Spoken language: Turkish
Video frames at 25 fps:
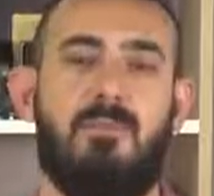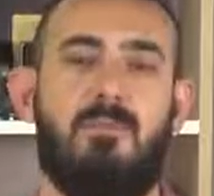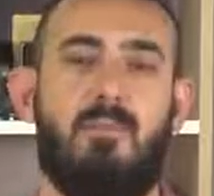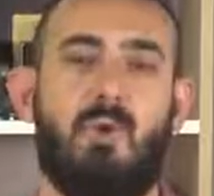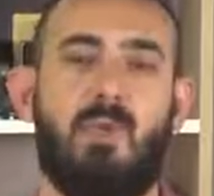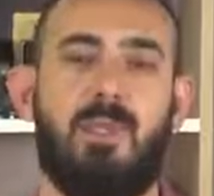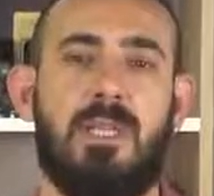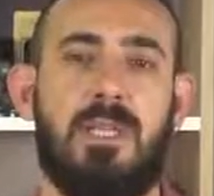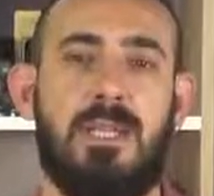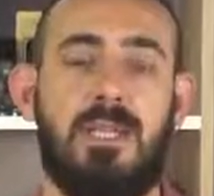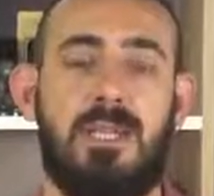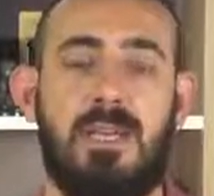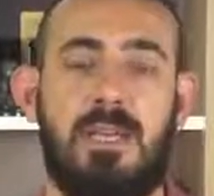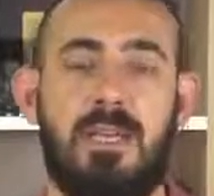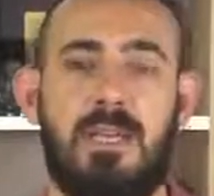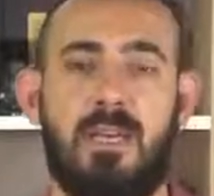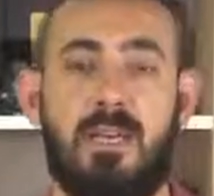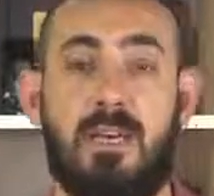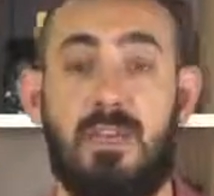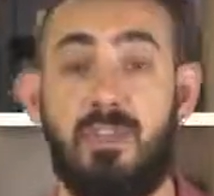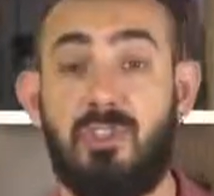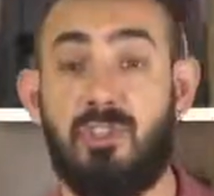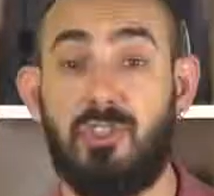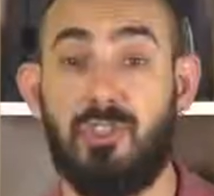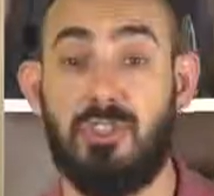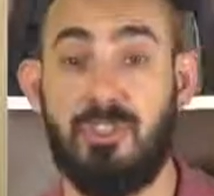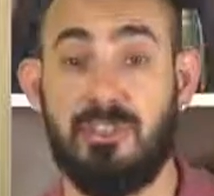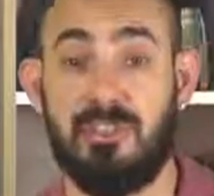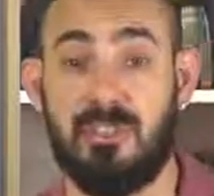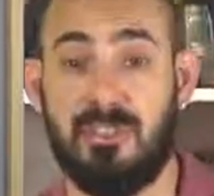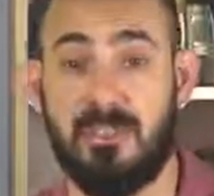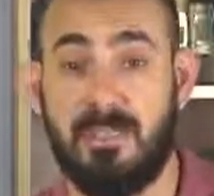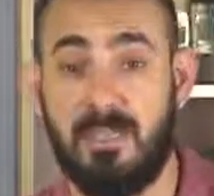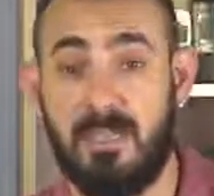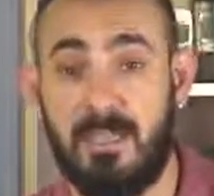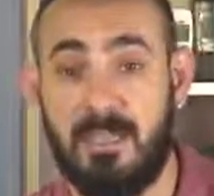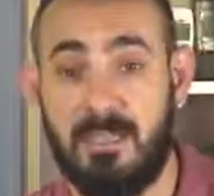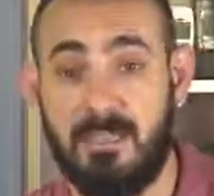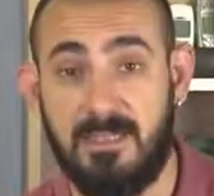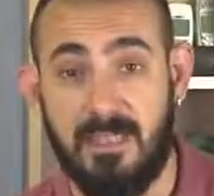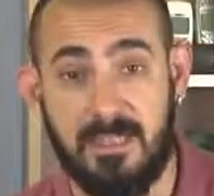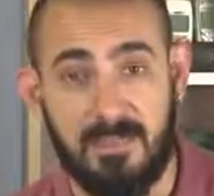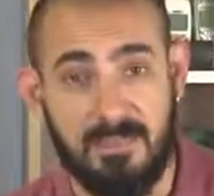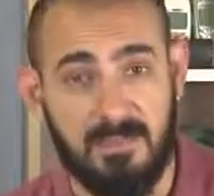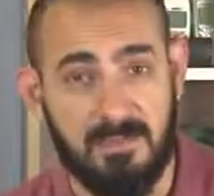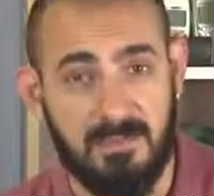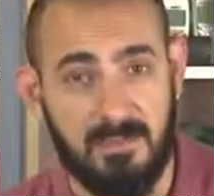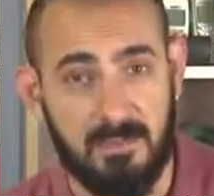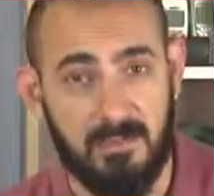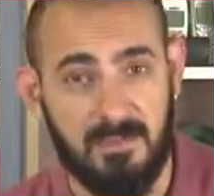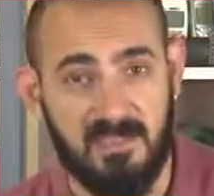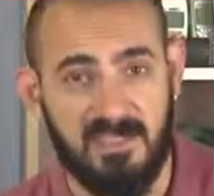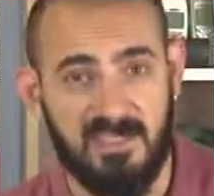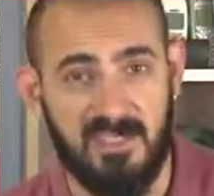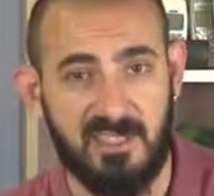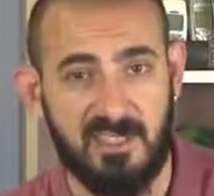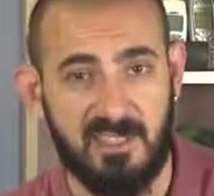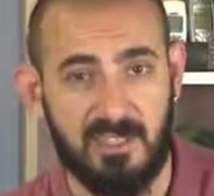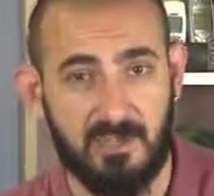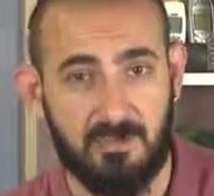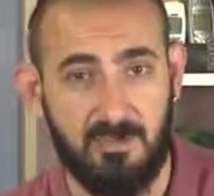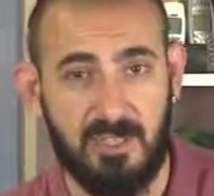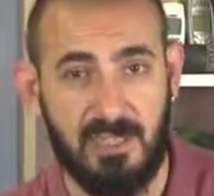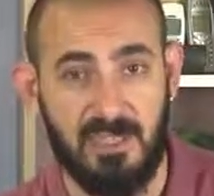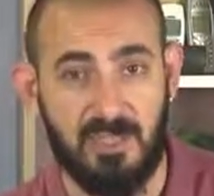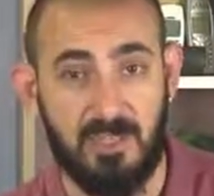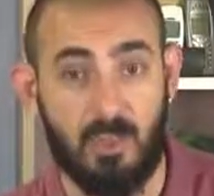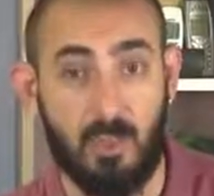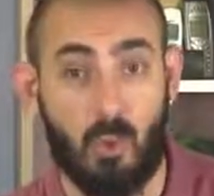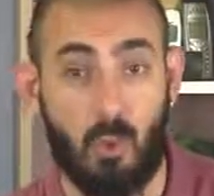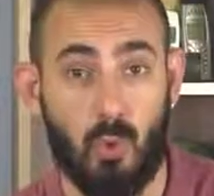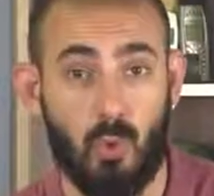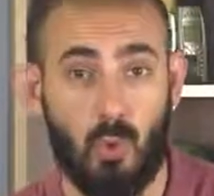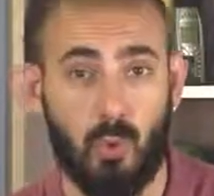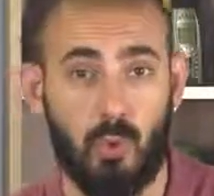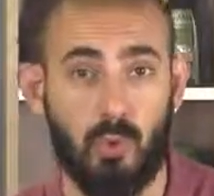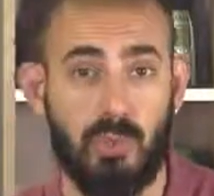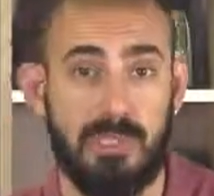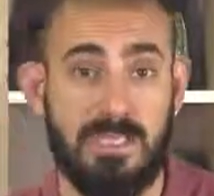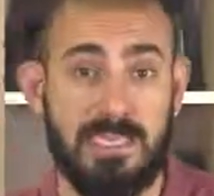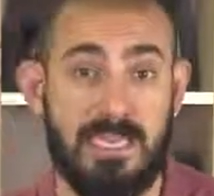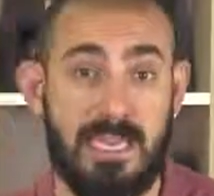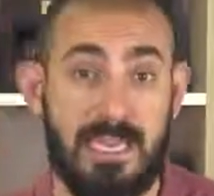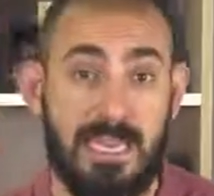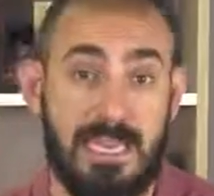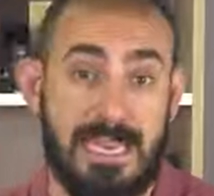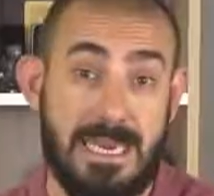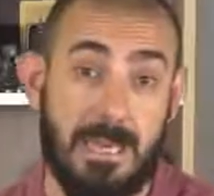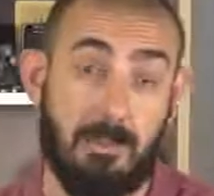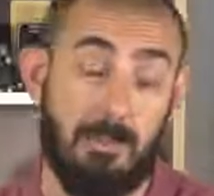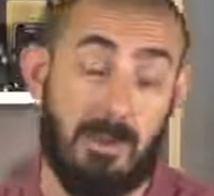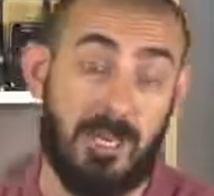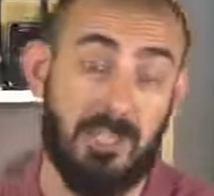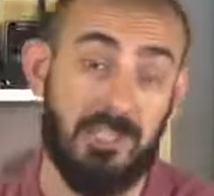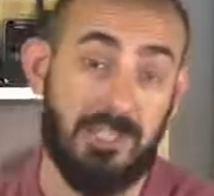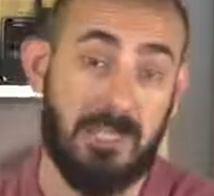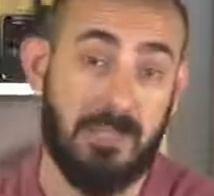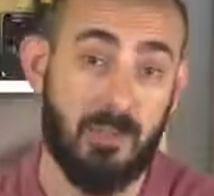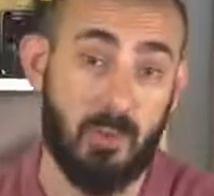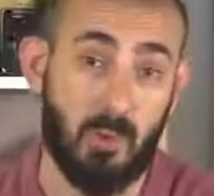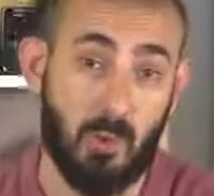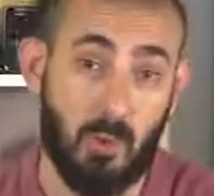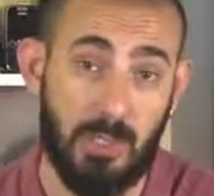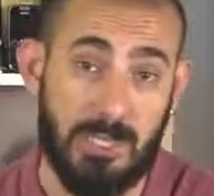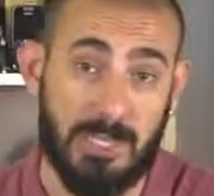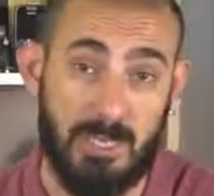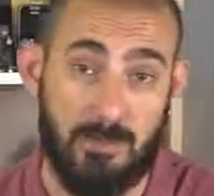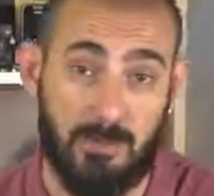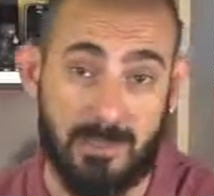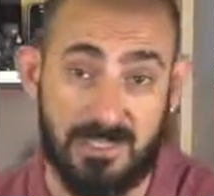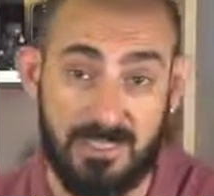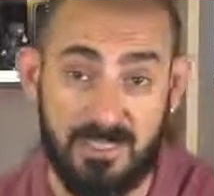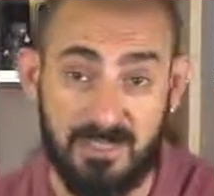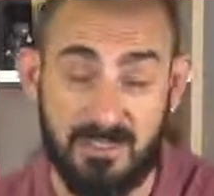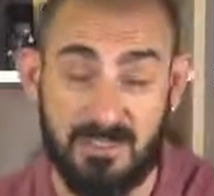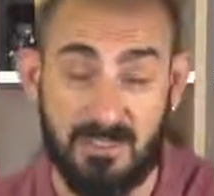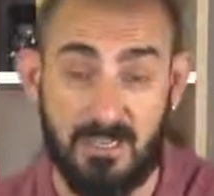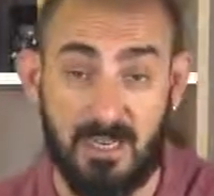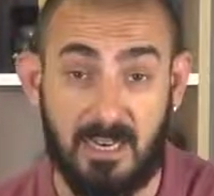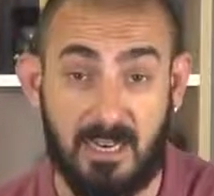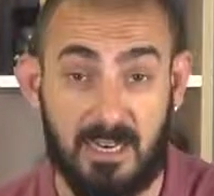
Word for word: modeli açıkçası test sistemimizin ana bileşeni oldu diye ilk baştan söyleyebiliriz.